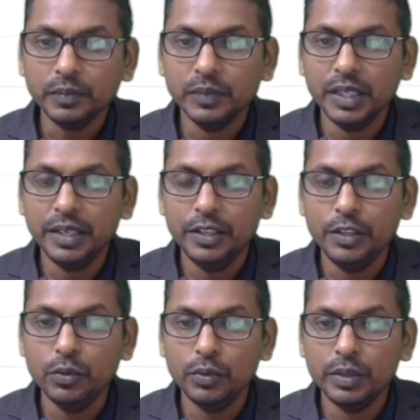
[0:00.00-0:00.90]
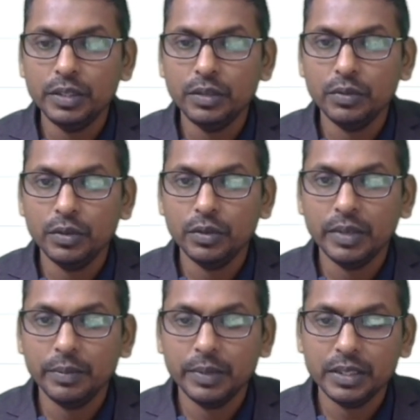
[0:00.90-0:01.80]
देखिए u इज इक्वल टू
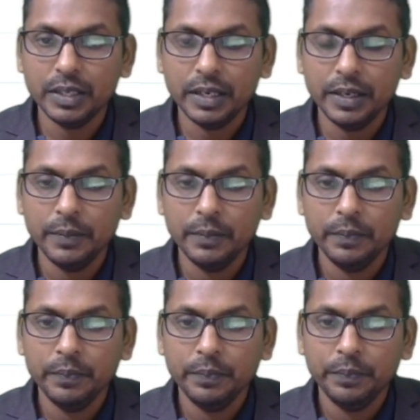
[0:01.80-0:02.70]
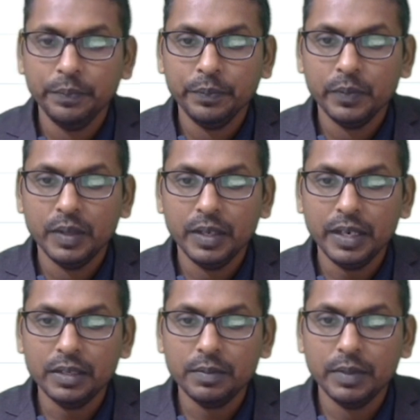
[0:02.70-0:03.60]
हमारे पास क्या है
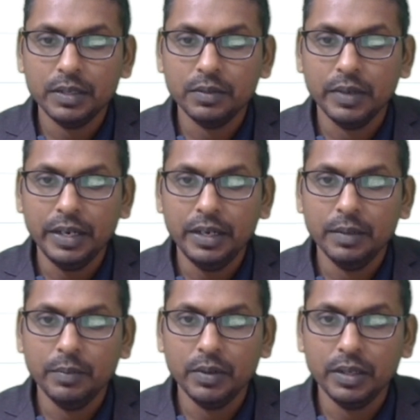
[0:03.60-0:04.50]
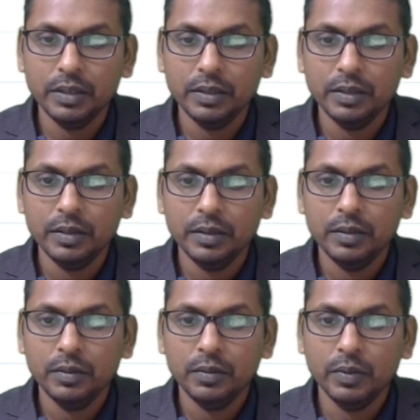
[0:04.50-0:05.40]
x प्लस वाई अपॉन
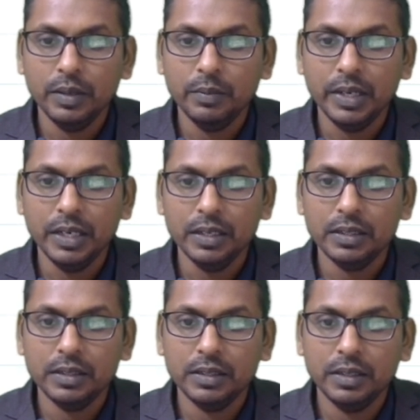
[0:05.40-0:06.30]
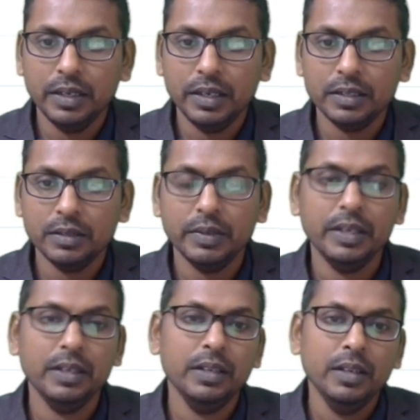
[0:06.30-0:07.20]
वन माइनस एक्स वाई
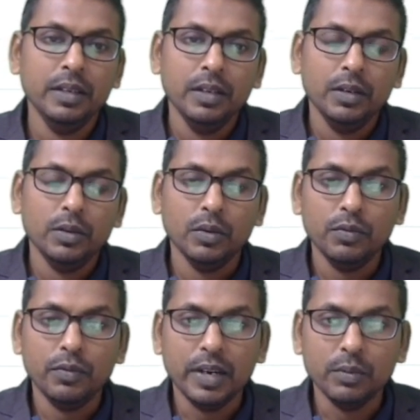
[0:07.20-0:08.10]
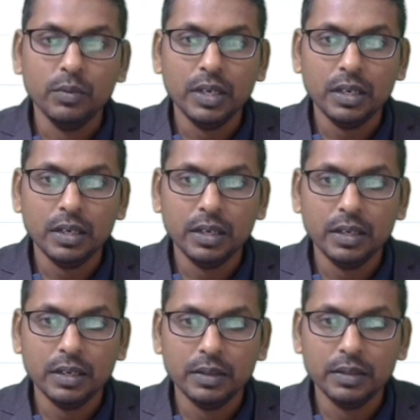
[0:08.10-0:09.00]
तो हम फार्मूला
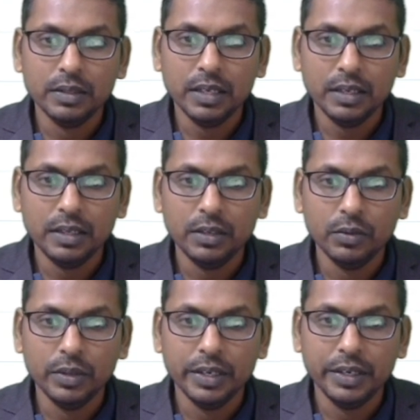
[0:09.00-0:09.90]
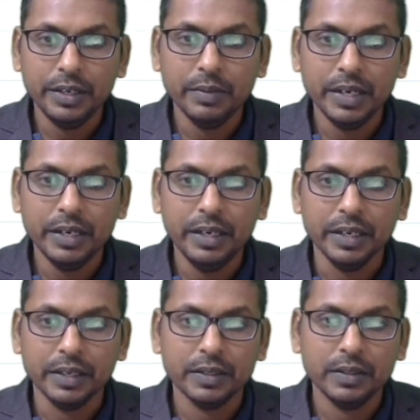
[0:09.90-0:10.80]
अगर जानते होंगे डी बाई डी
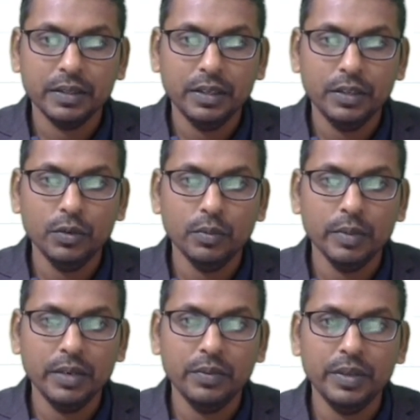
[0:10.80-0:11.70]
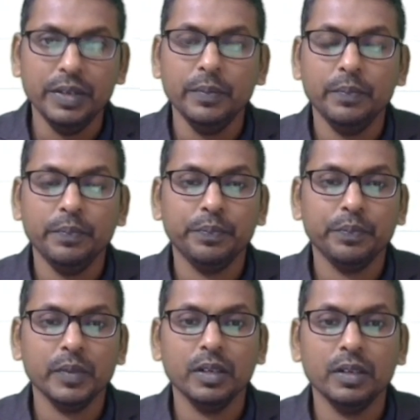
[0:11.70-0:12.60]
एक्स यू बाई वी
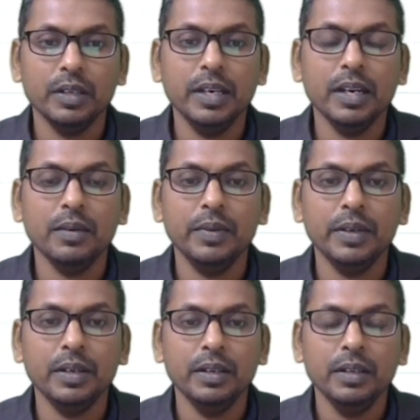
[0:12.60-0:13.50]
या फिर